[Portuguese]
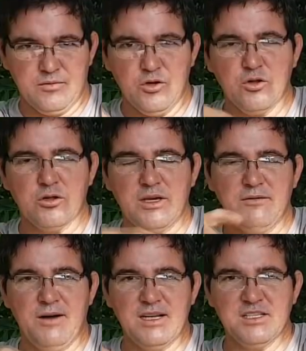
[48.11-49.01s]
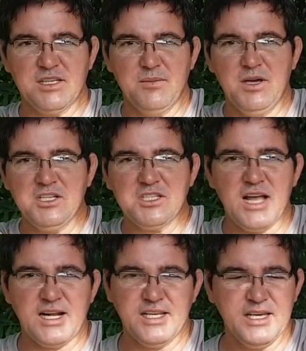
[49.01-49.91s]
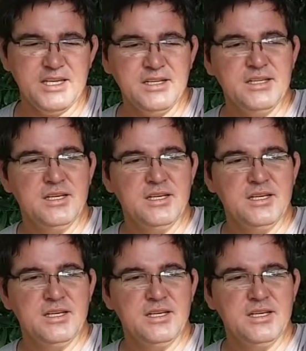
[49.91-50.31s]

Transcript: que eu coloquei várias sementes na areia.